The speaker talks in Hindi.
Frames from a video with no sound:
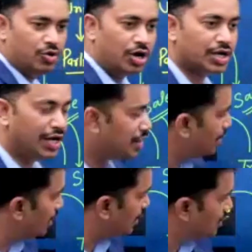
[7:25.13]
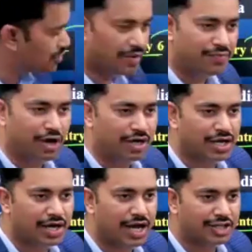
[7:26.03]
और कंकरेंट लिस्ट में फॉल
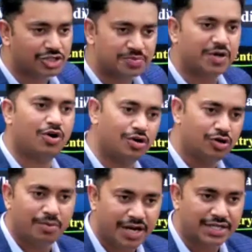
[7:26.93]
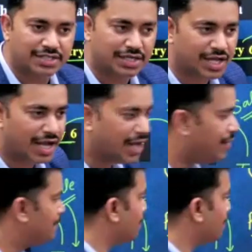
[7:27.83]
कर रहा है तो इस पर कौन लॉ बना सकता है